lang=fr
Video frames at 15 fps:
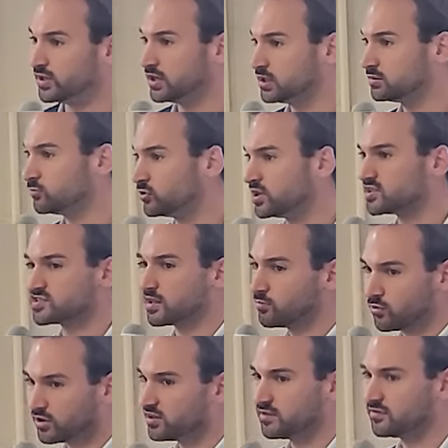Hein. Bon, l'extrême
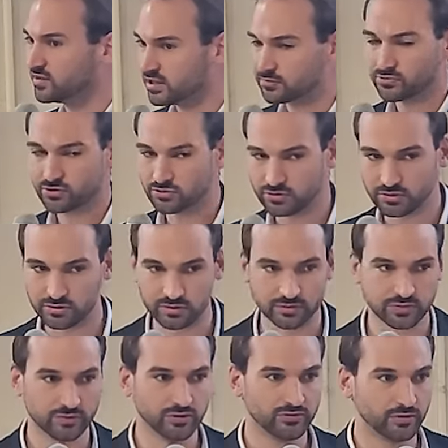droite, évidemment,
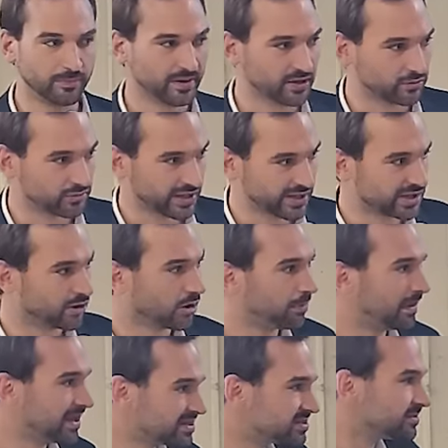euh, ne veut pas qu'on gagne leur
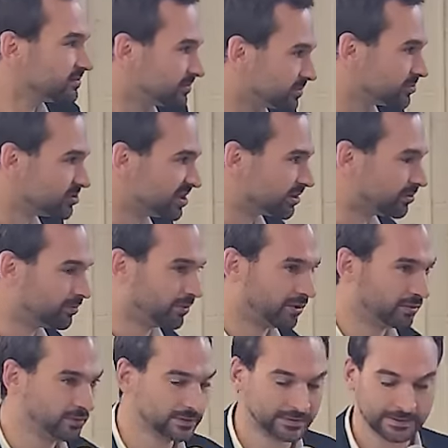place, je les
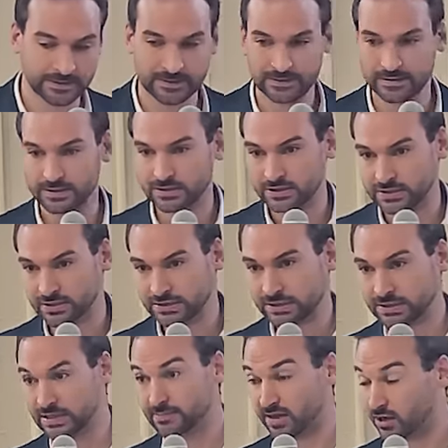comprends. Euh,
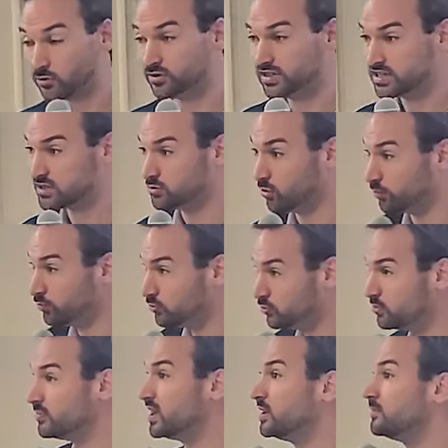les macronistes non
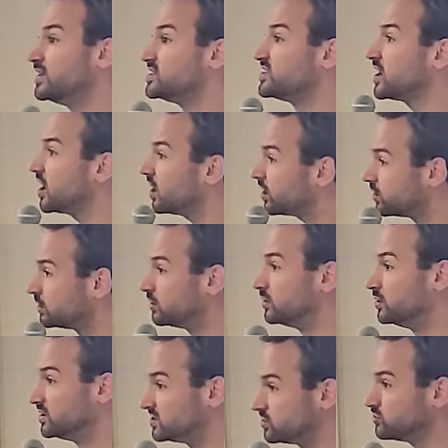plus, mais les médias,
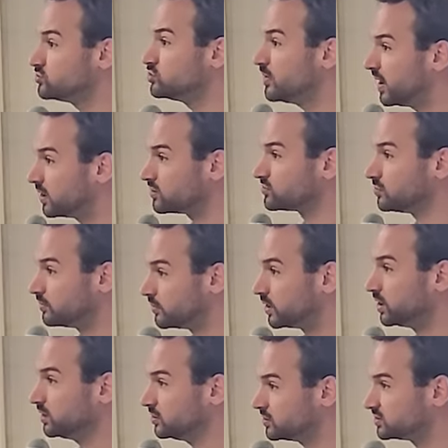ils se donnent du mal en ce moment.
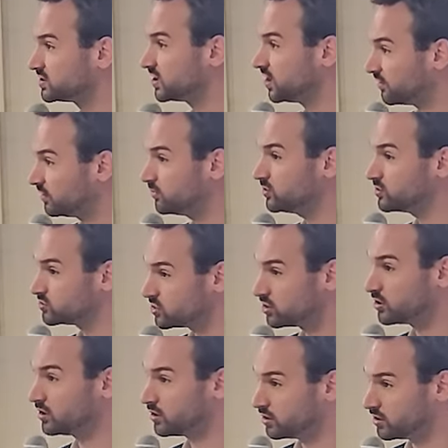Hein. C'est vraiment
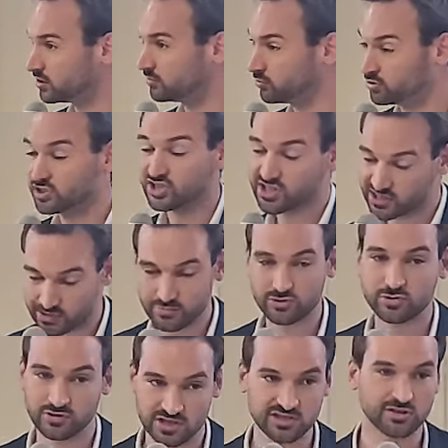genre, bon, déjà
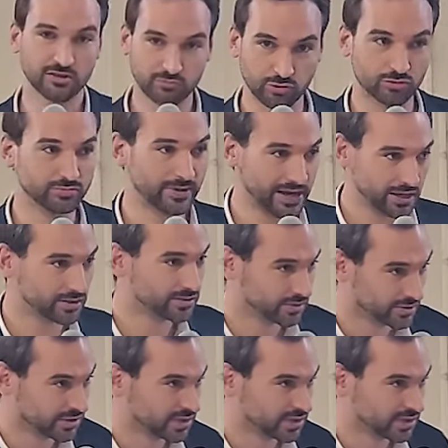d'habitude, ils se donnent beaucoup de mal.